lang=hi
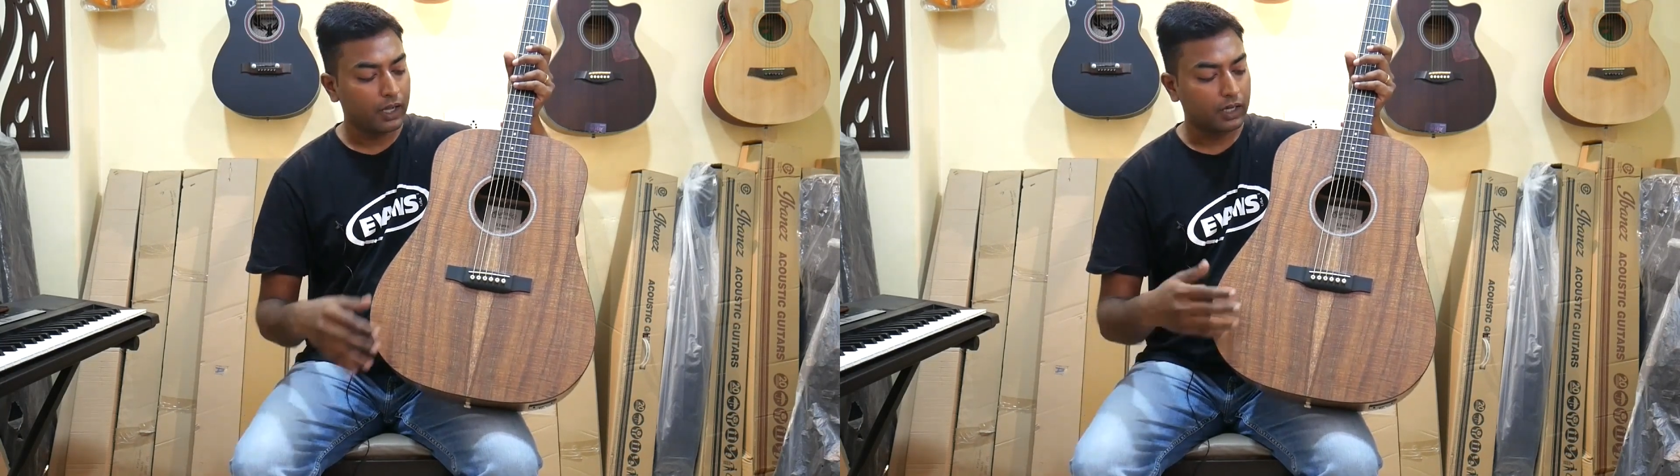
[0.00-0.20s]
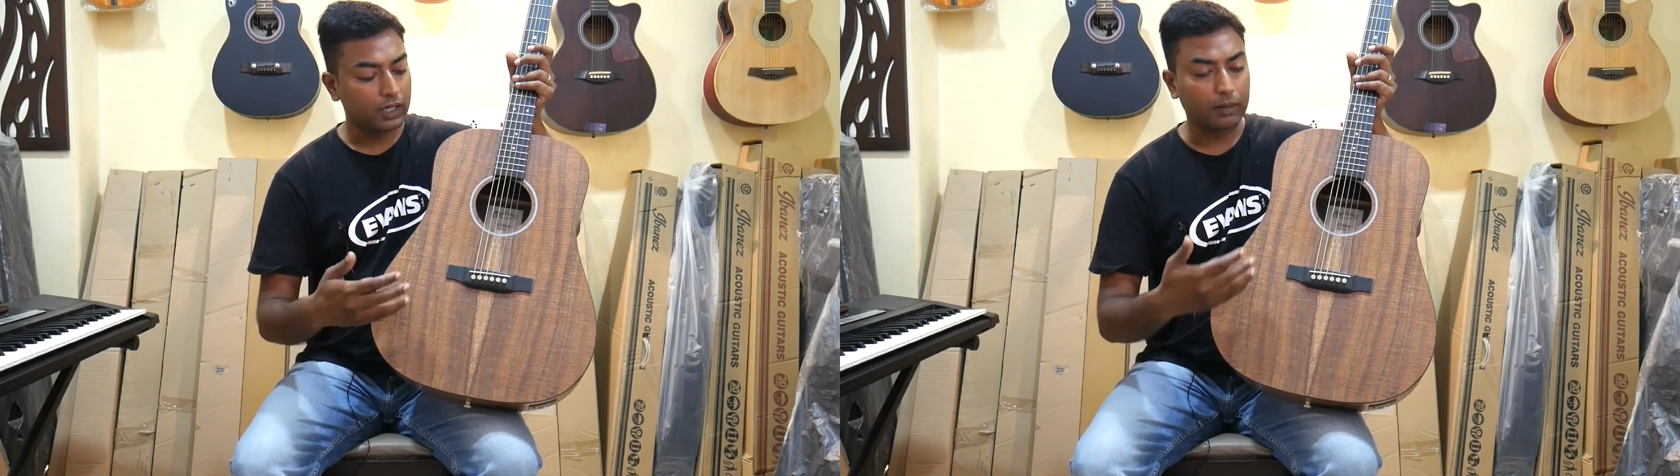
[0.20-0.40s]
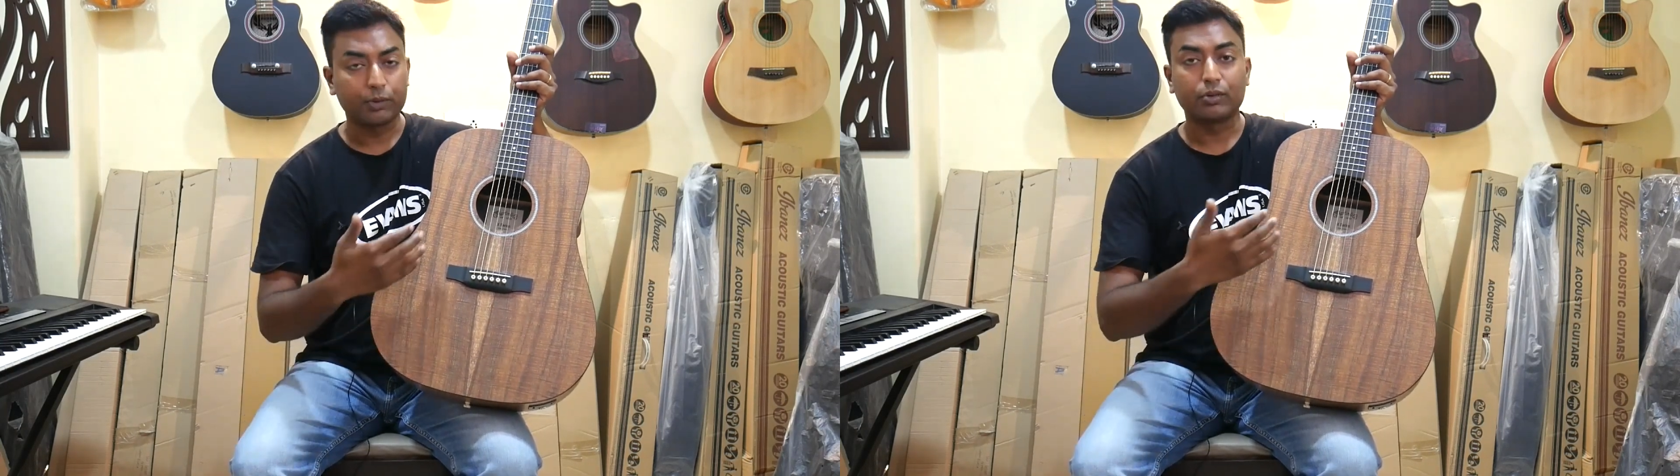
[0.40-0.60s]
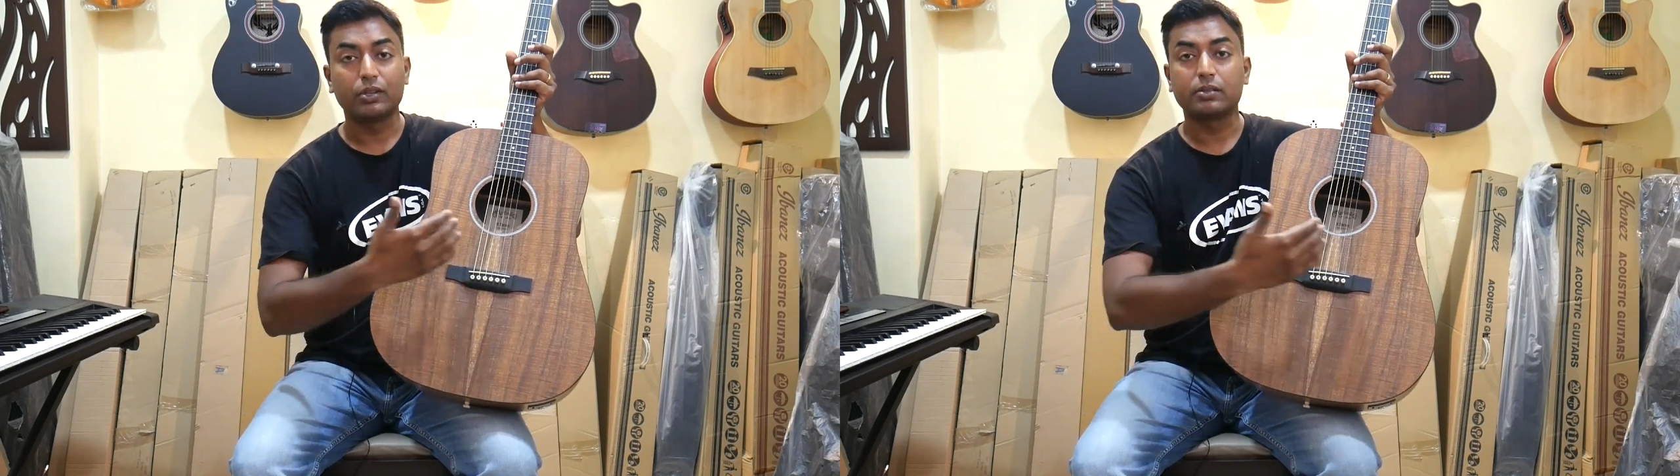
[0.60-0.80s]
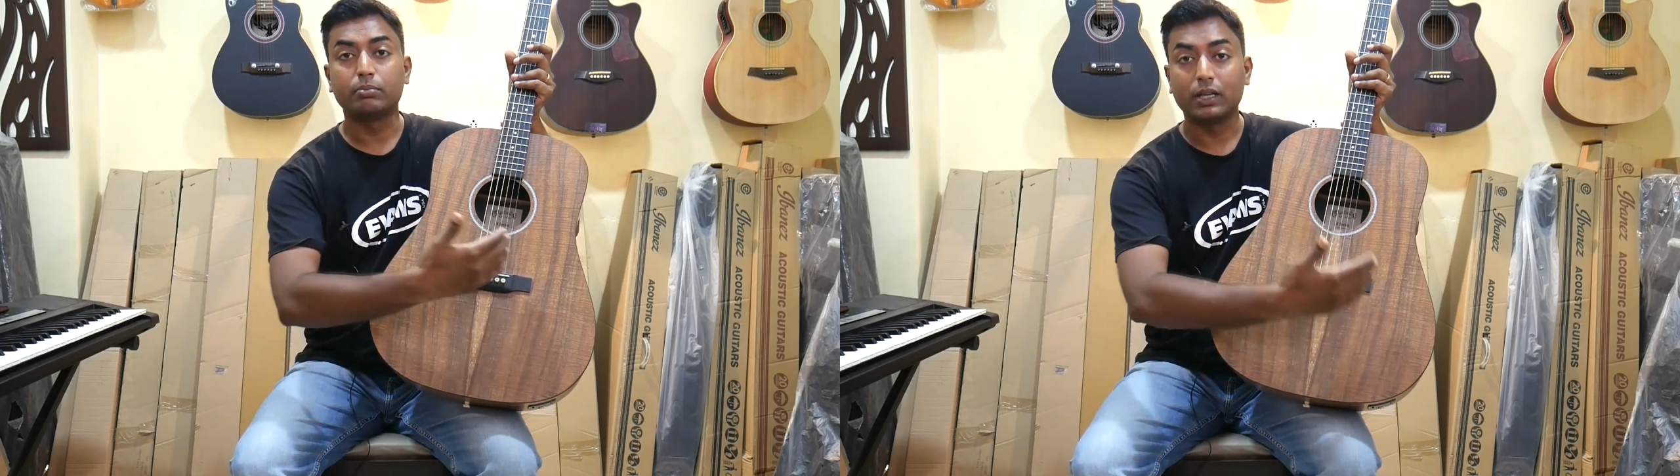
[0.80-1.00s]
अगर आपको
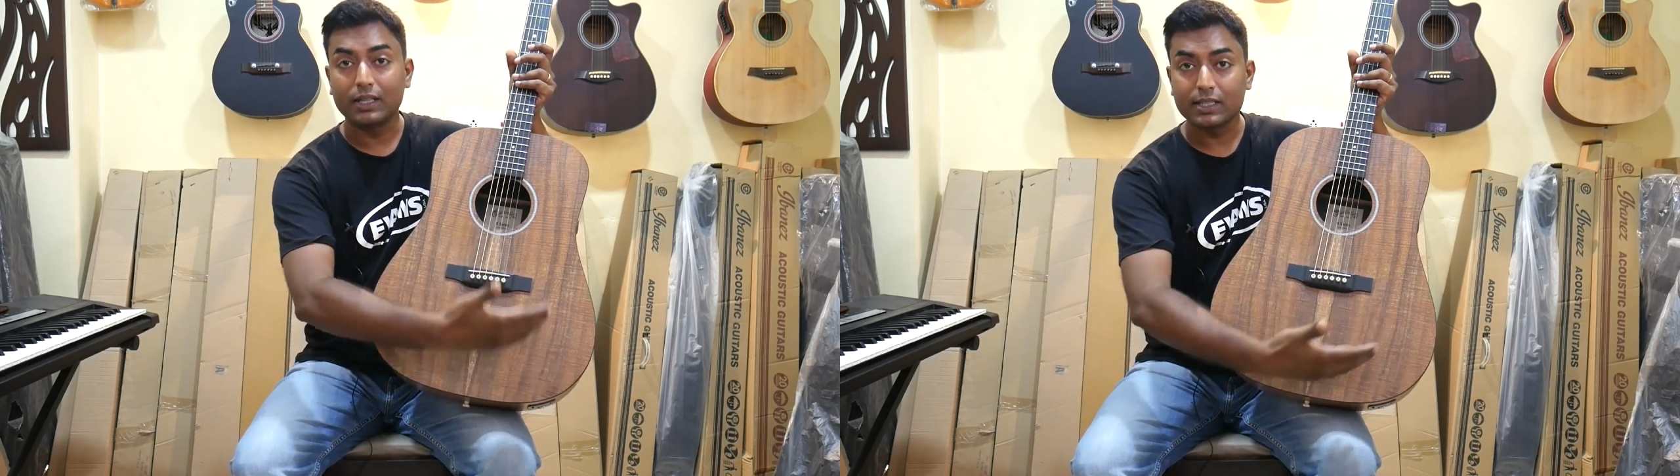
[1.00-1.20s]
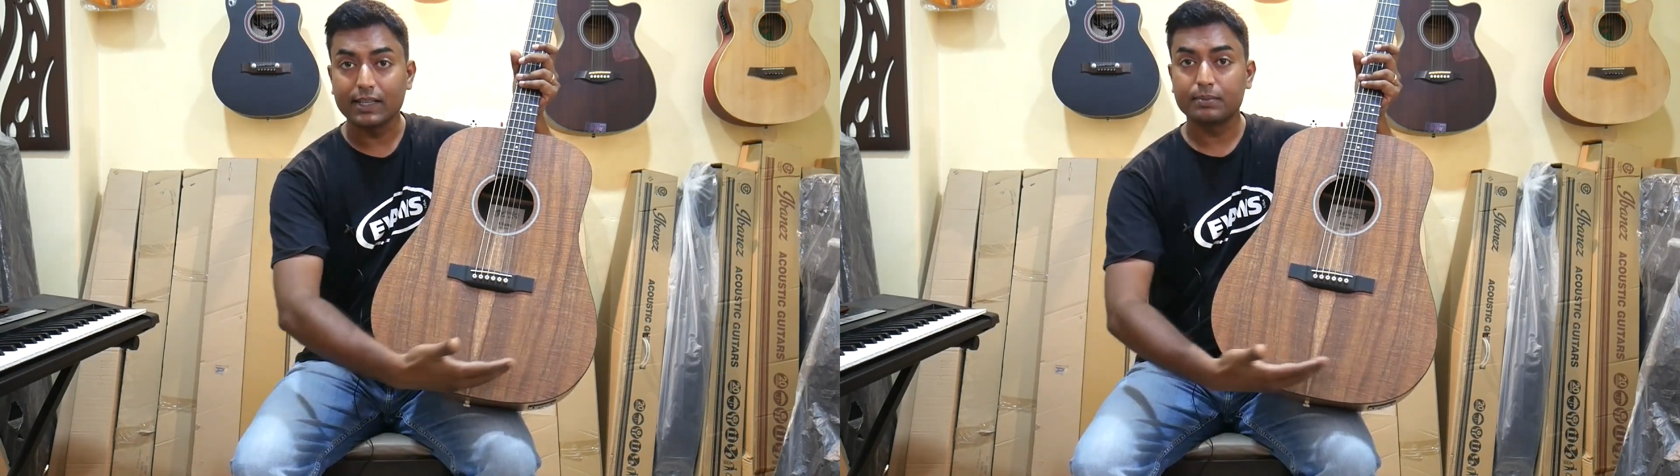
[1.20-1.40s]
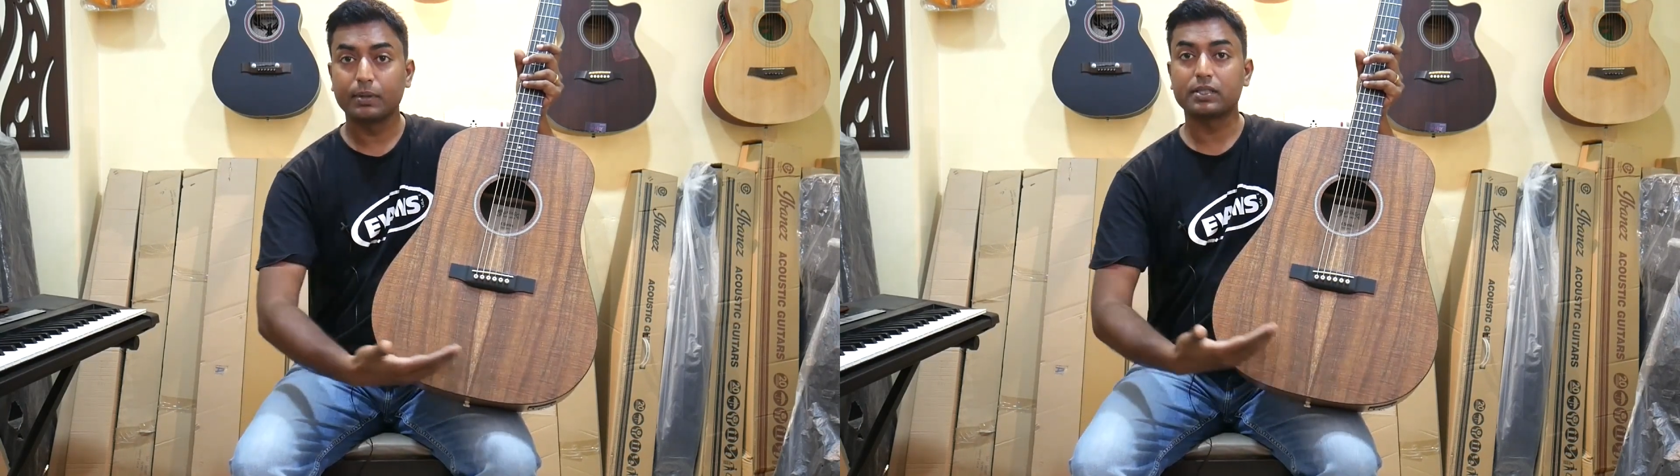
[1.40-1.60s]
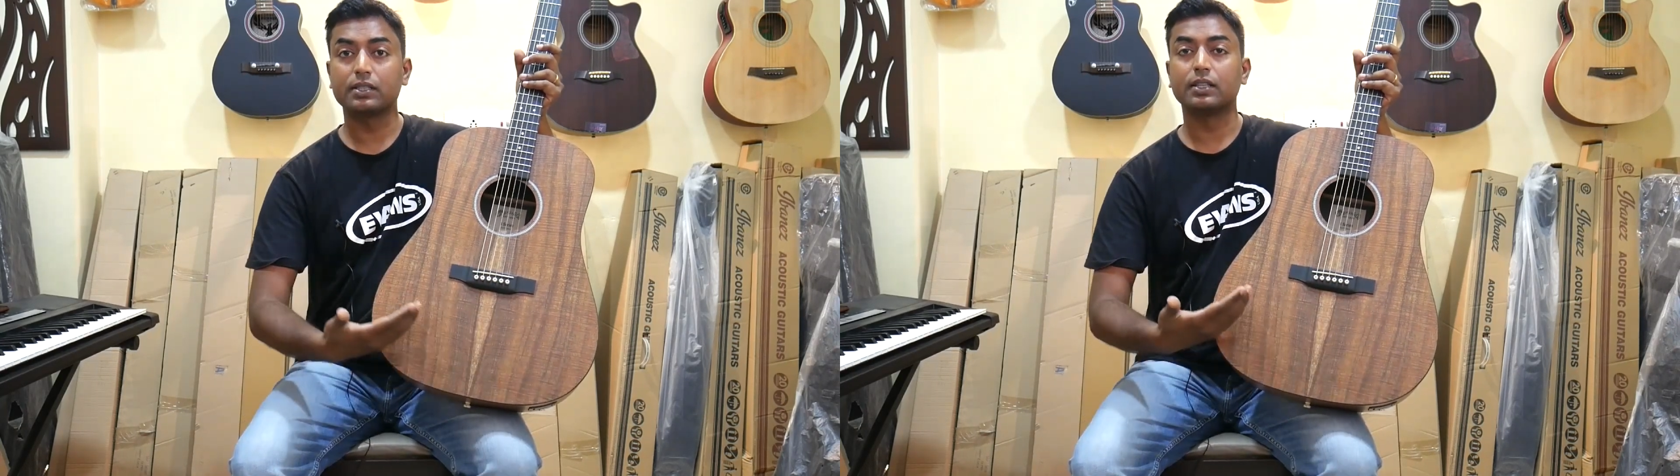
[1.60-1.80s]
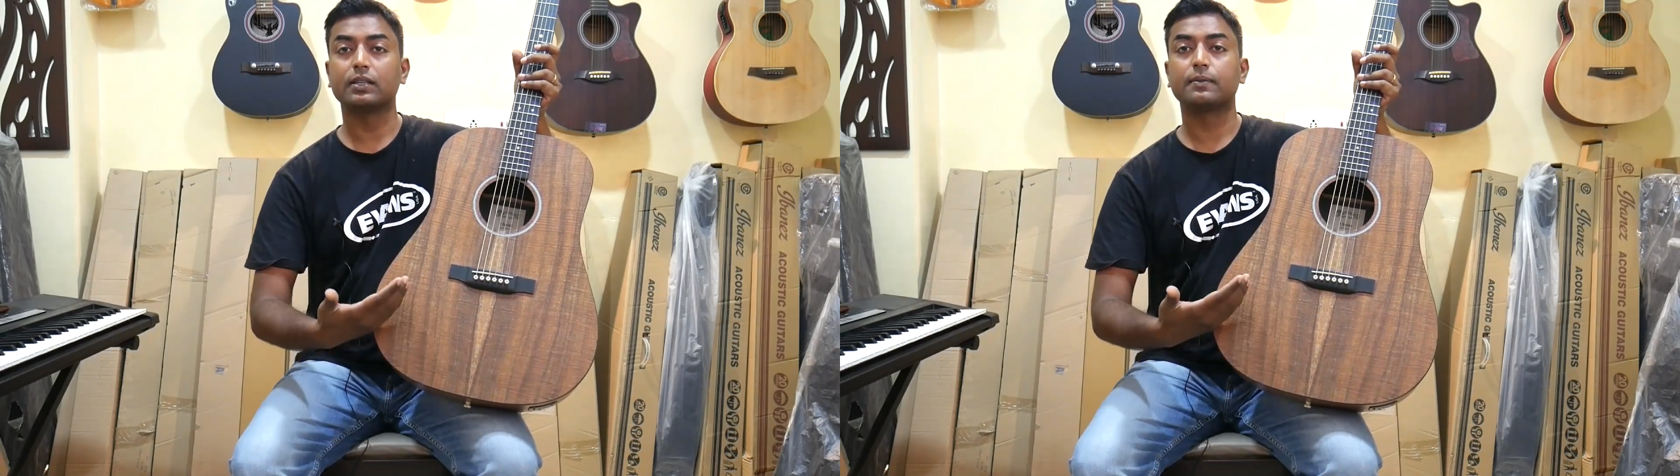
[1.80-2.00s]
थोड़ा सा बड़ा साइज़
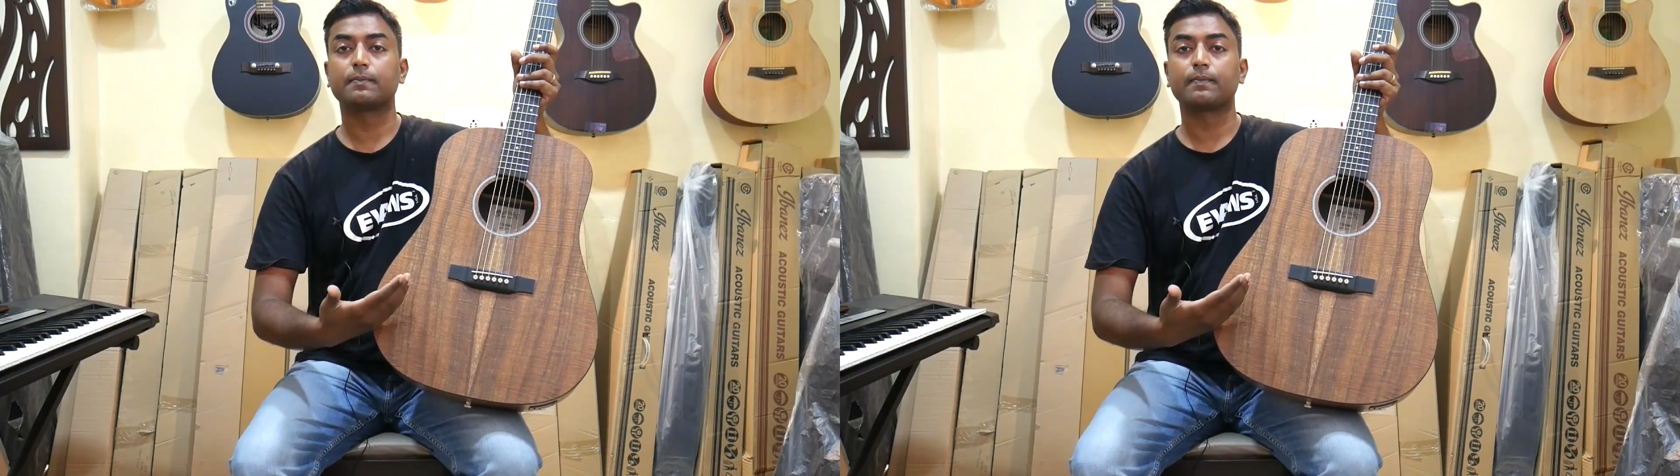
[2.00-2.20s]
पसंद है